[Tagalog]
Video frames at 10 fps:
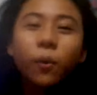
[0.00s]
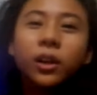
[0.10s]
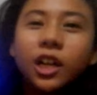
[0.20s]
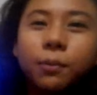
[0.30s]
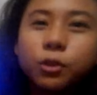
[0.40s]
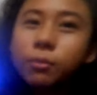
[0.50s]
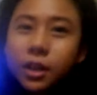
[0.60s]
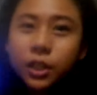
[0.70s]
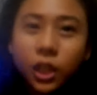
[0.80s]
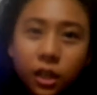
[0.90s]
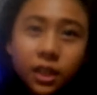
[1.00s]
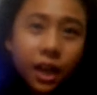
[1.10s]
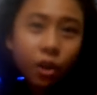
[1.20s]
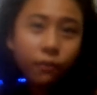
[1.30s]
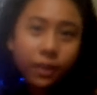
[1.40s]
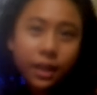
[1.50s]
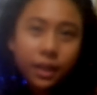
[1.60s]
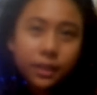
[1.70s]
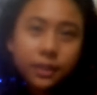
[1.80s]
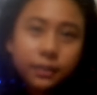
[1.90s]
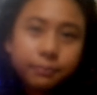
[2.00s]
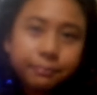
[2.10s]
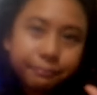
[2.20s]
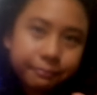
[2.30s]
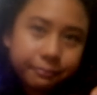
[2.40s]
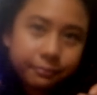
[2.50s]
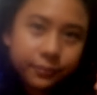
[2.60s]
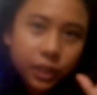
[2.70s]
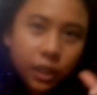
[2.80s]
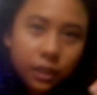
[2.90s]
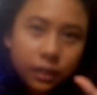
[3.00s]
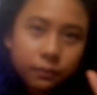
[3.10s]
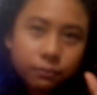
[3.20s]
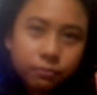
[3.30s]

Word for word: Welcome to my Shargao vlog. Shaka.